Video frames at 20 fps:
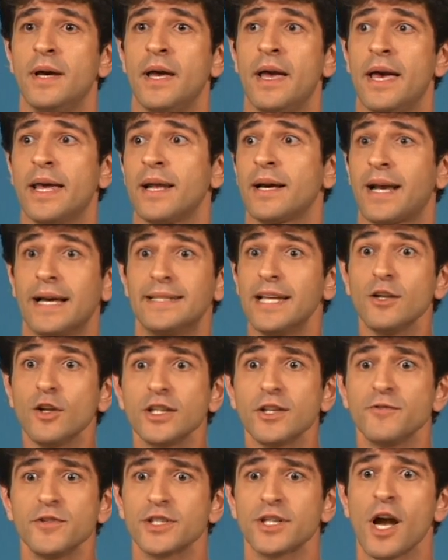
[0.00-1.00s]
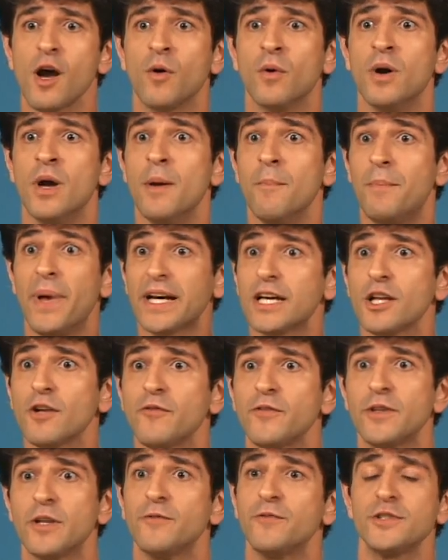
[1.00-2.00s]
Era, cadê a nota fiscal? Pega a
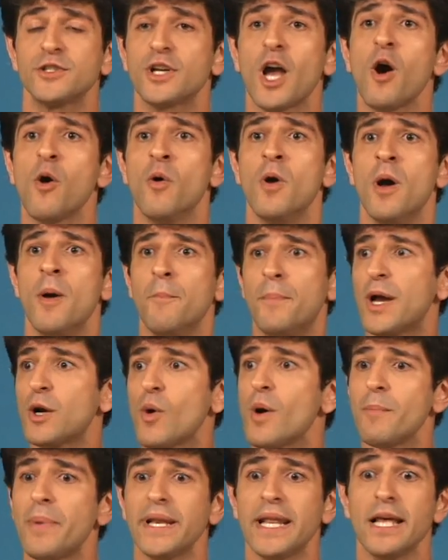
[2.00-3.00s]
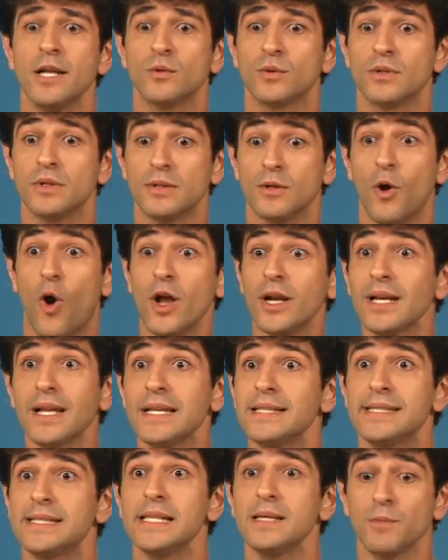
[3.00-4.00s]
nota fiscal, pega o aparelho, olha lá
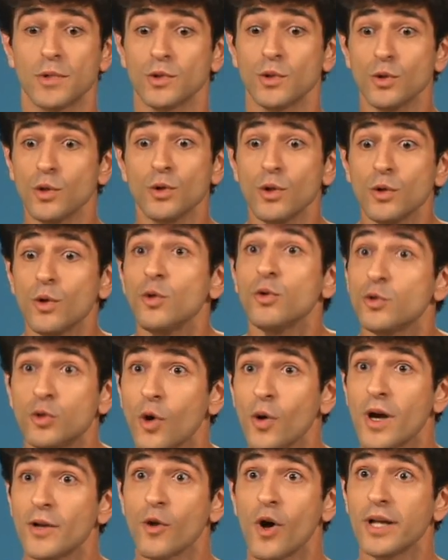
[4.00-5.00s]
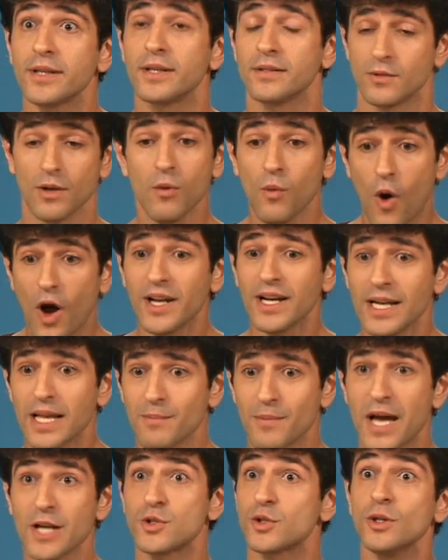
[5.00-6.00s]
em cima, não, não, não, não tô com a nota, não, olha lá
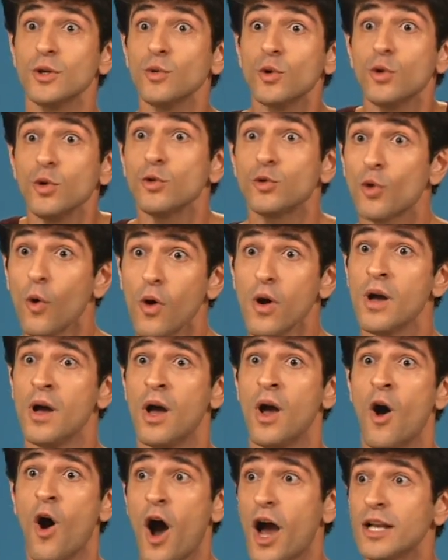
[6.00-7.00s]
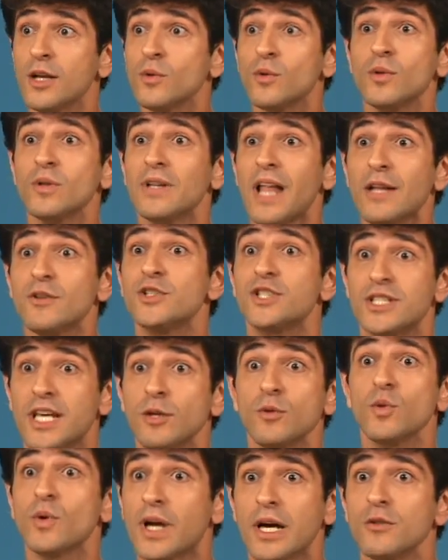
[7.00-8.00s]
embaixo, não, não, não tô, olha no lado
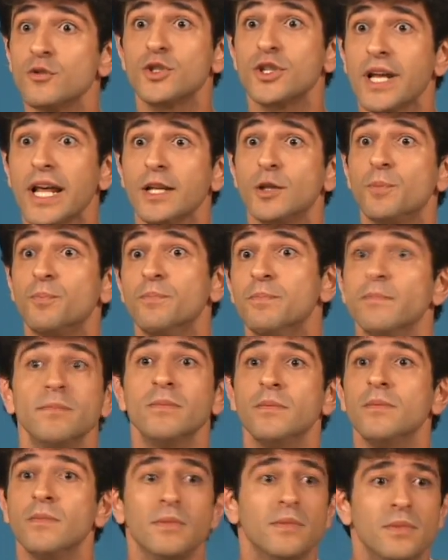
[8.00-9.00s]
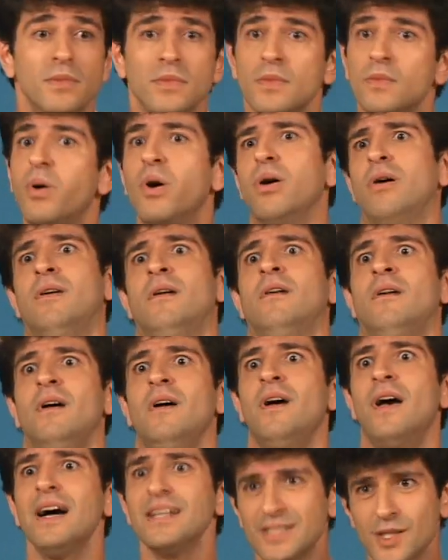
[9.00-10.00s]
esquerdo do canto direito,
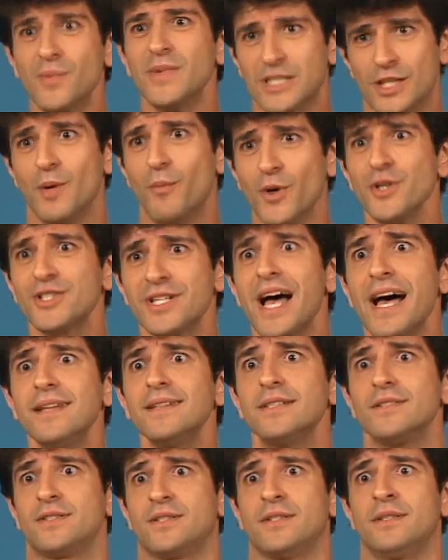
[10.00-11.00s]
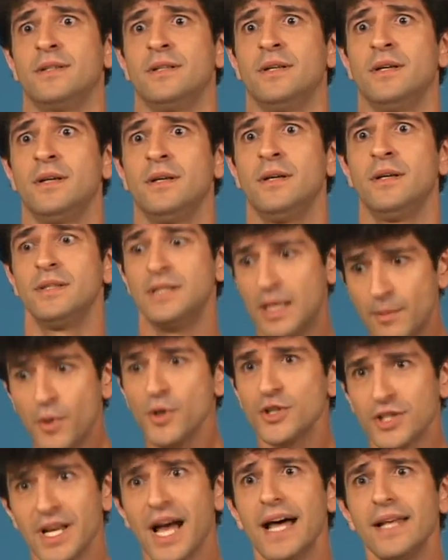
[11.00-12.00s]
elas são umas debochadas.
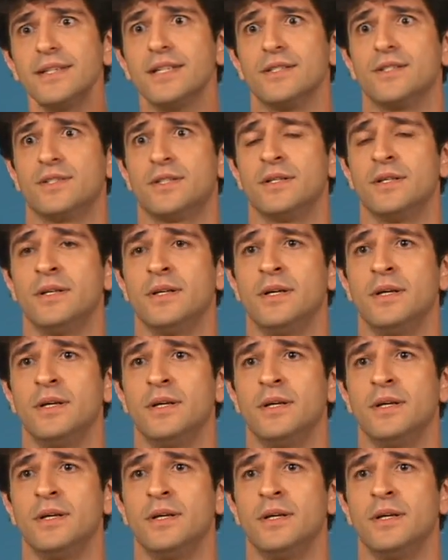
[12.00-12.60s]
Debochadas.